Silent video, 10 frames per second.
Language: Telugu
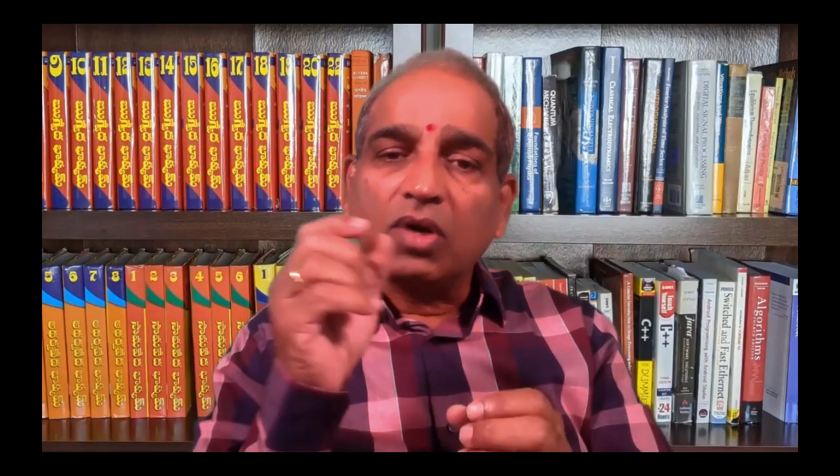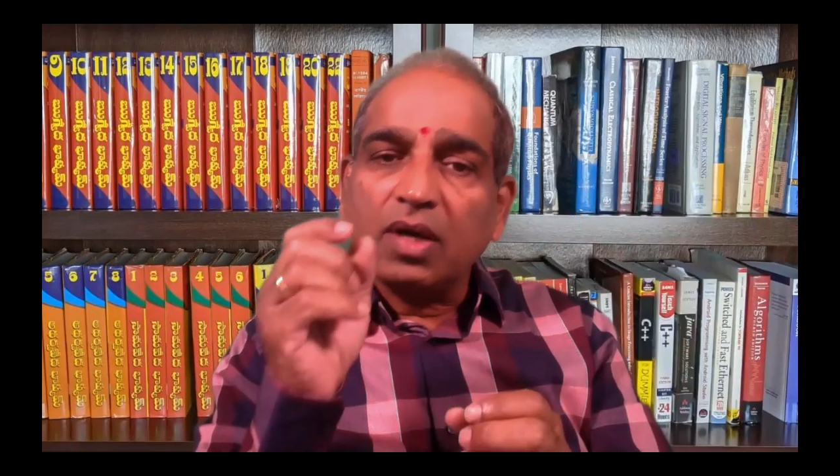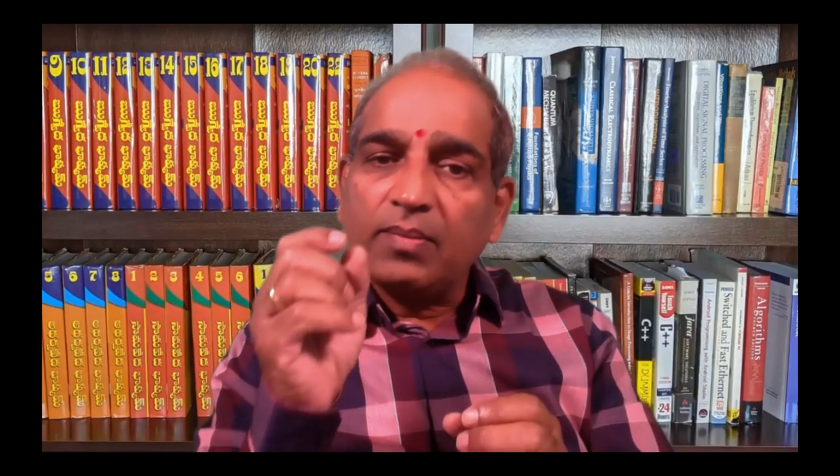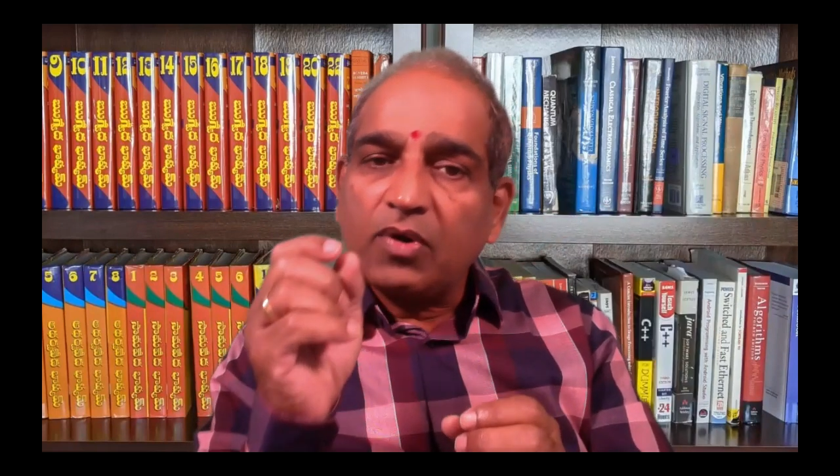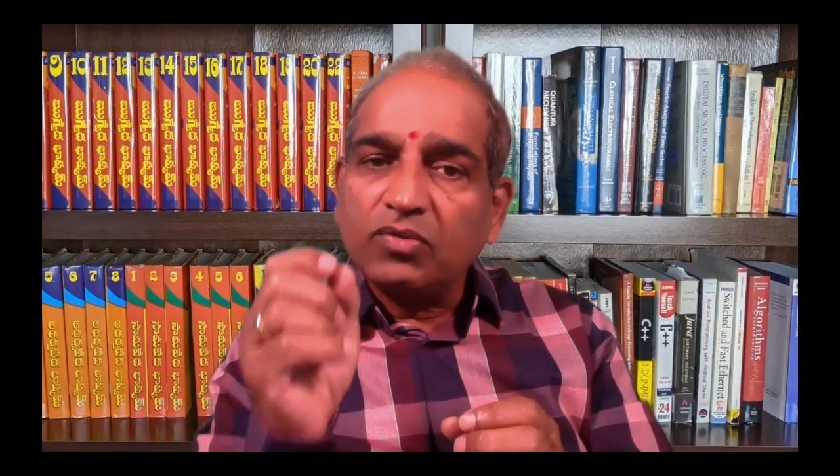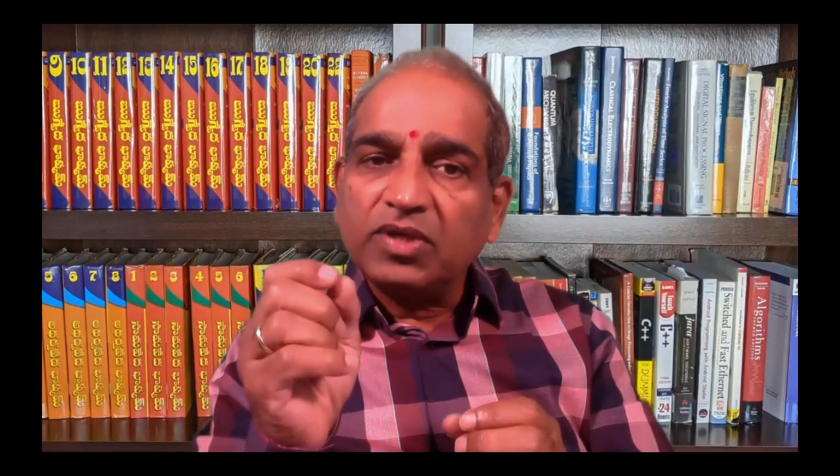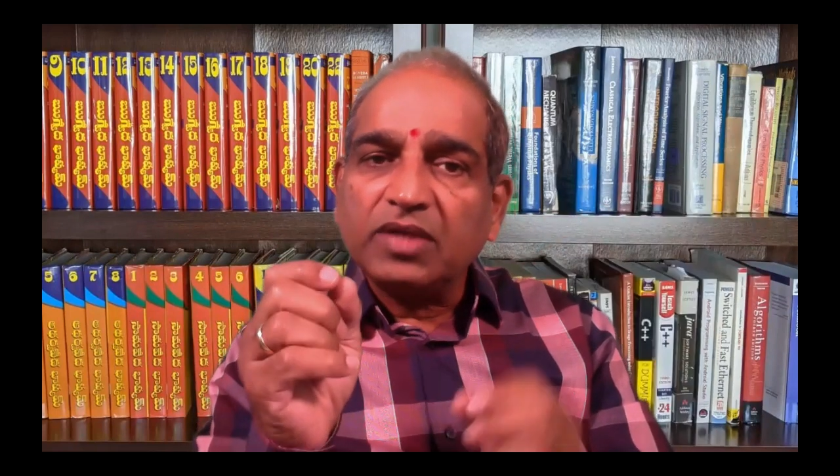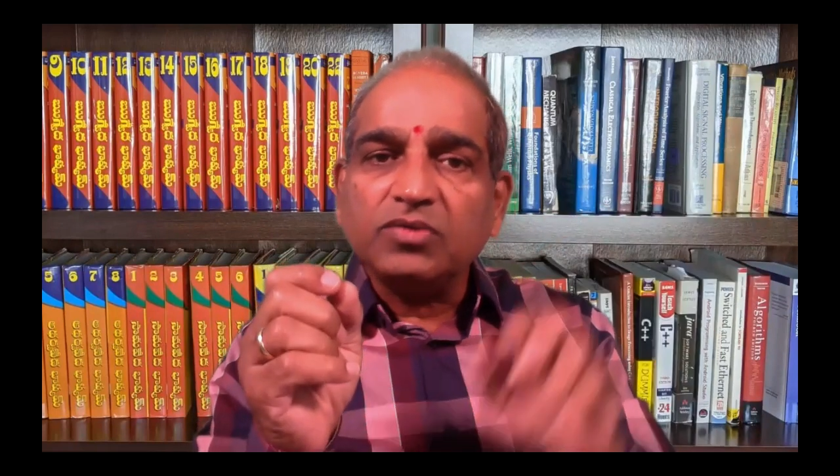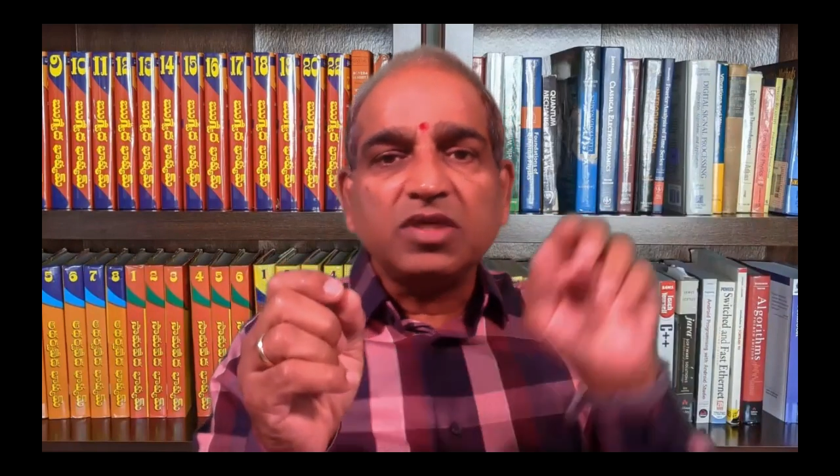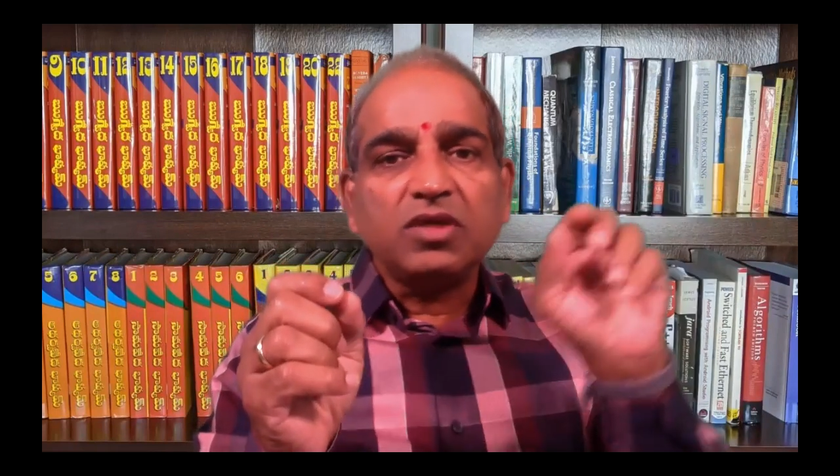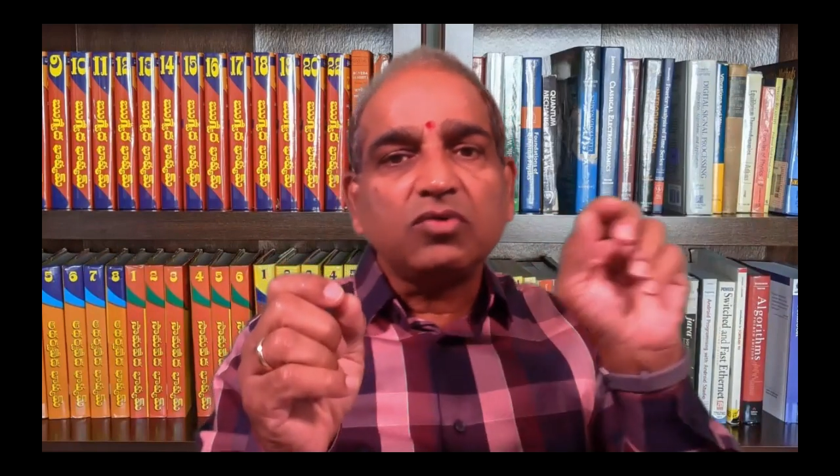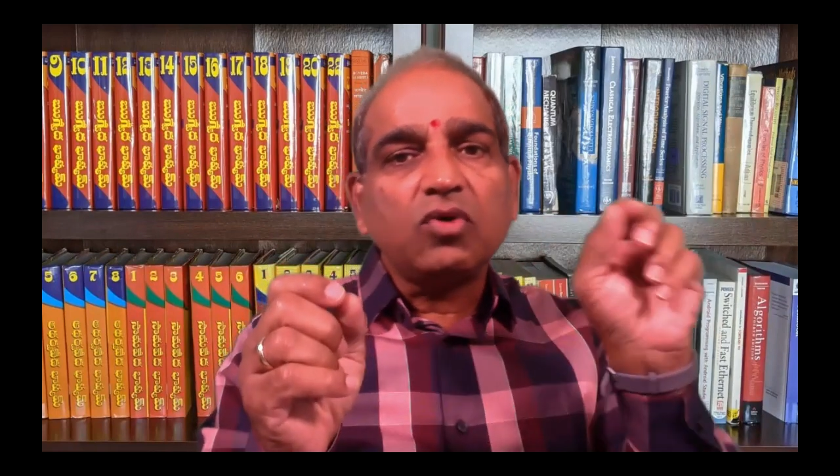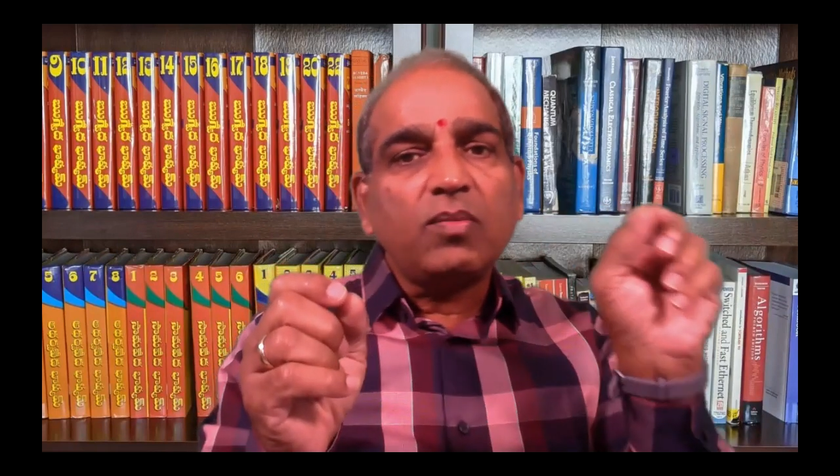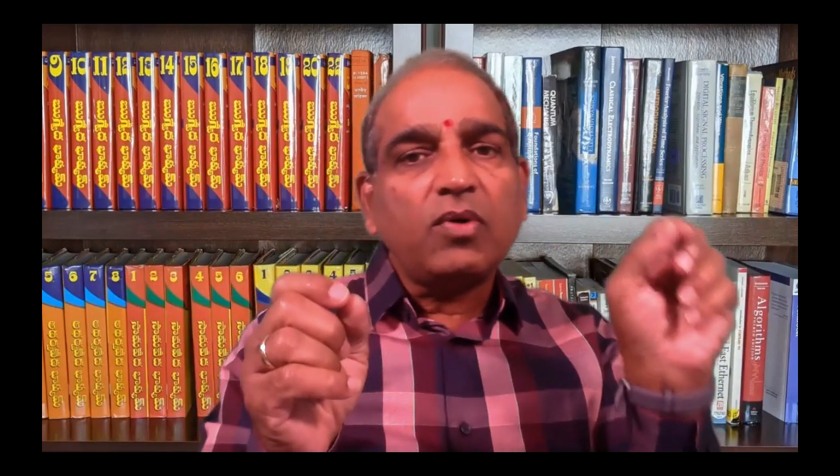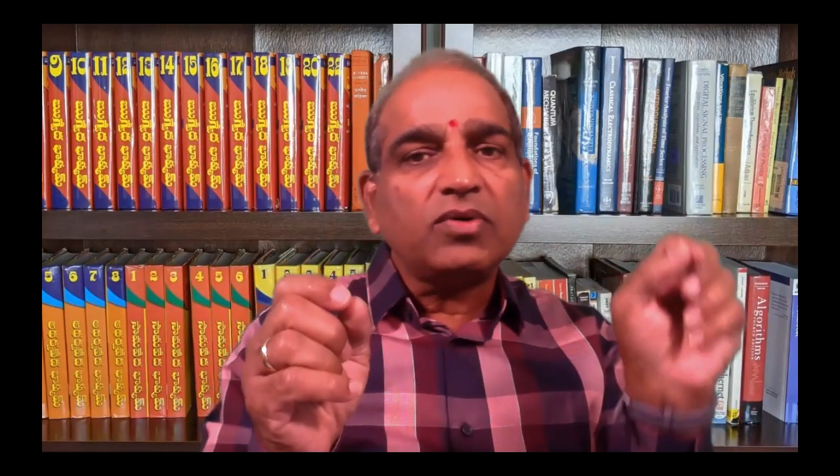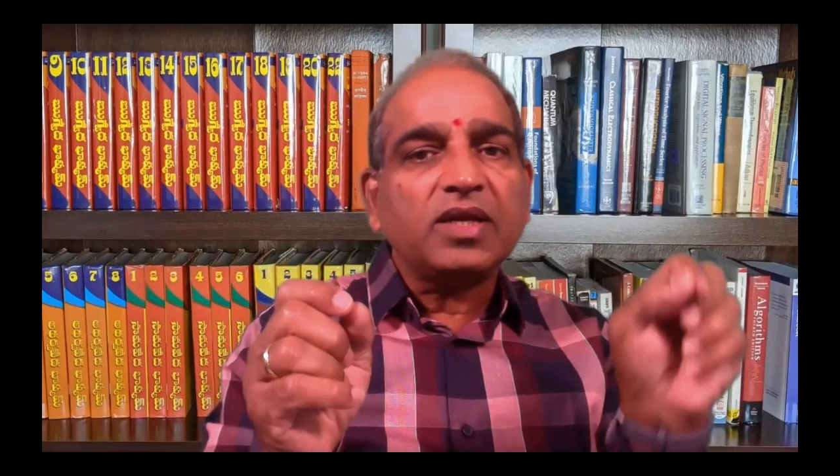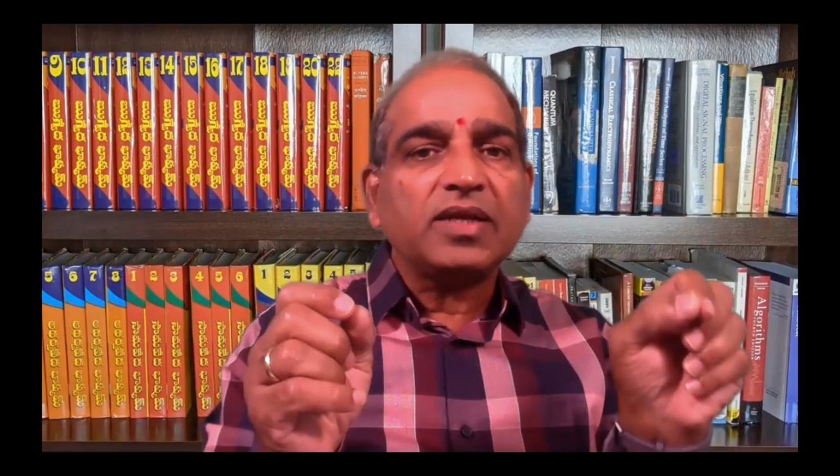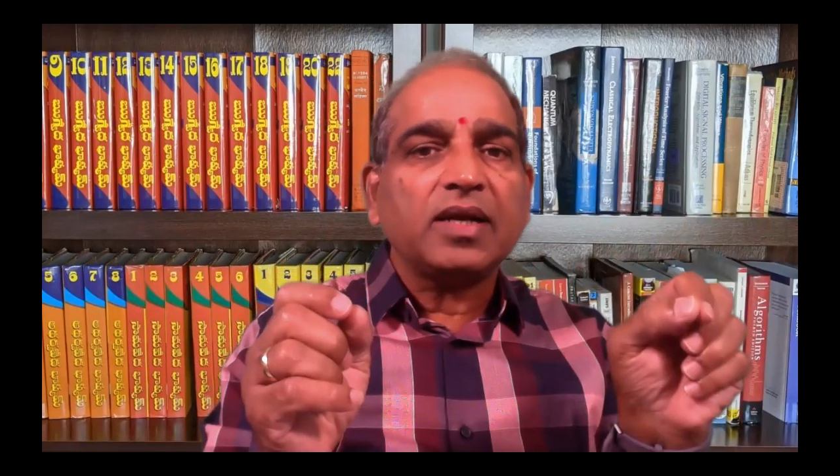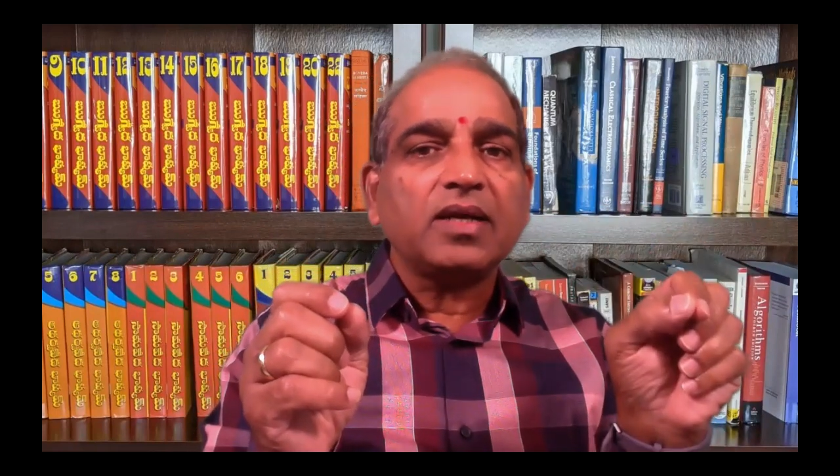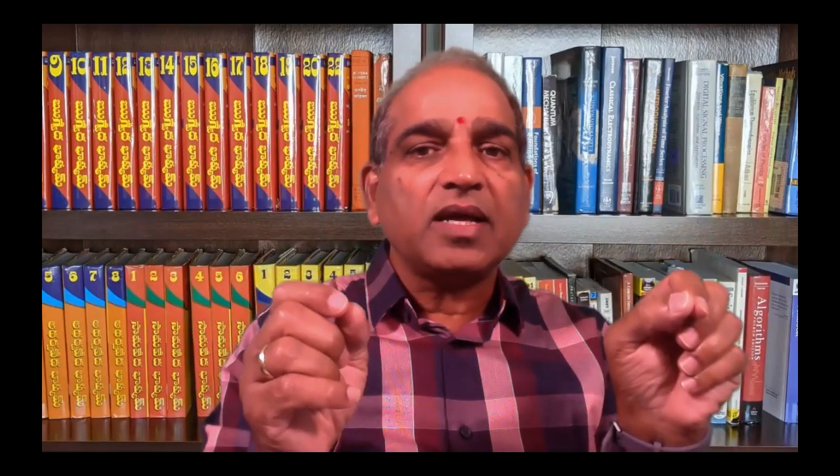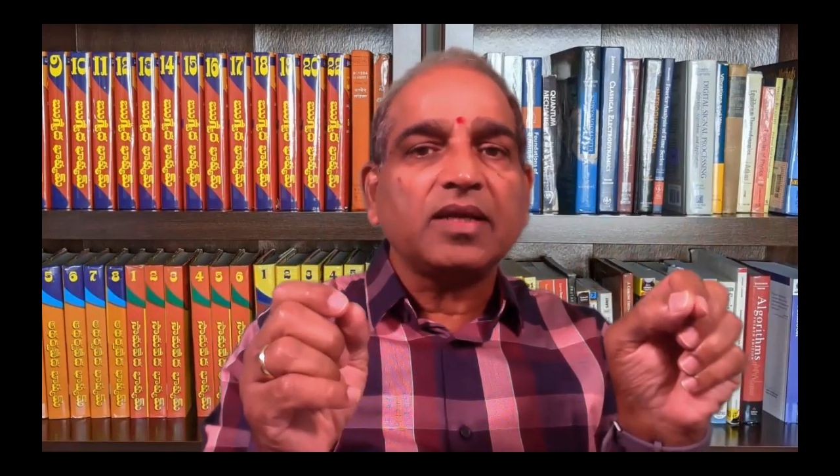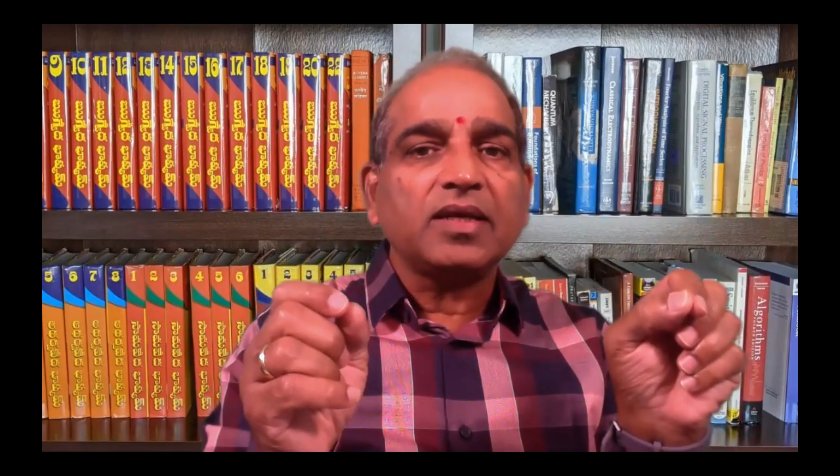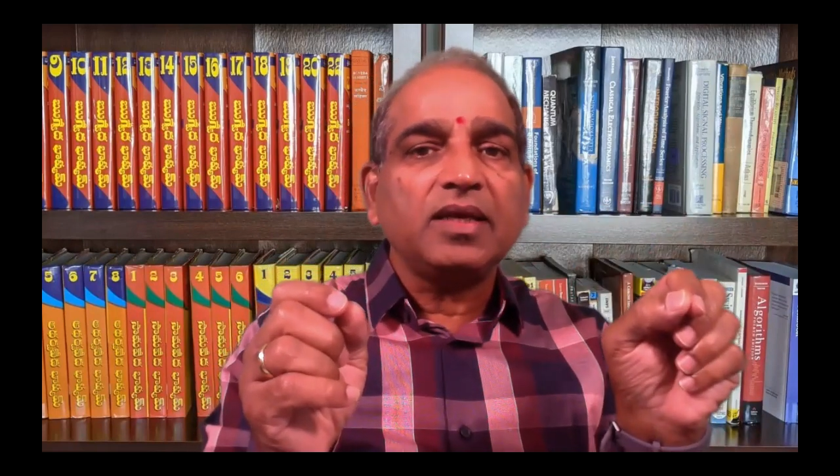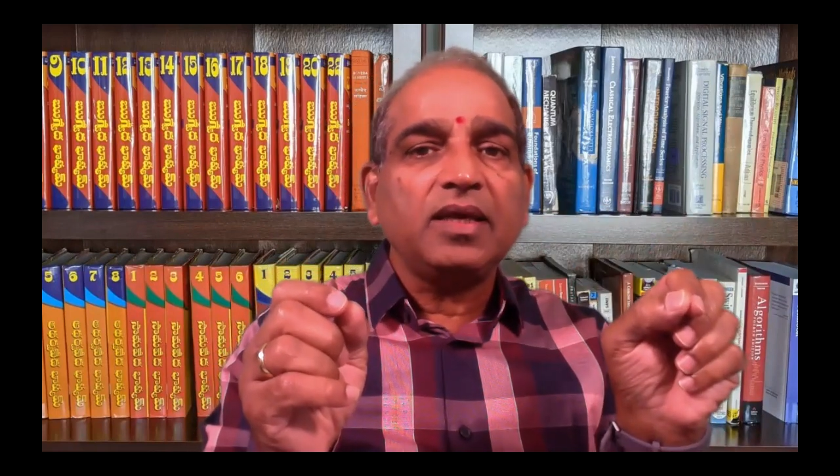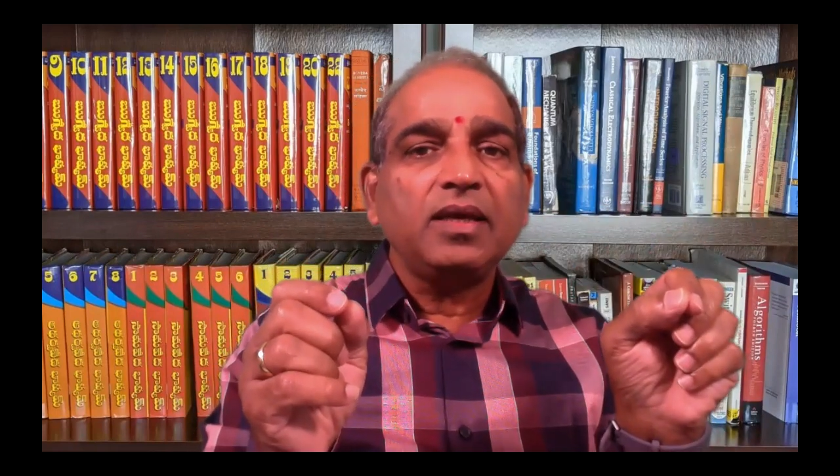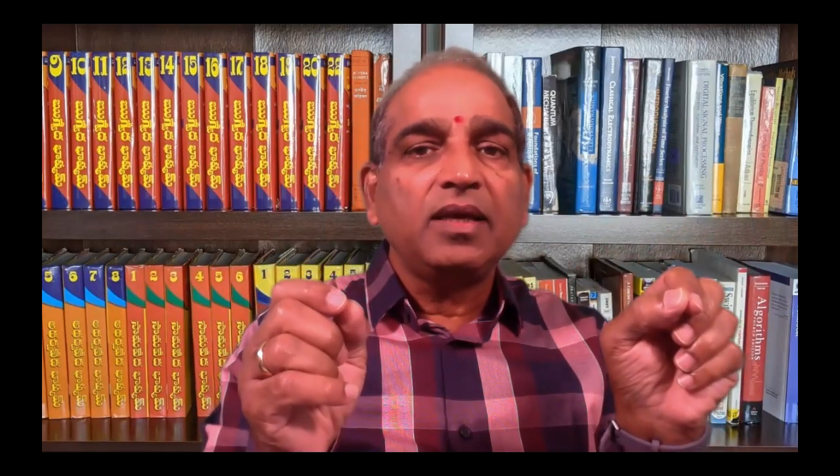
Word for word: ఒక మౌంటైన్ నుంచి ఇంకో మౌంటైన్కి వెళ్ళడానికి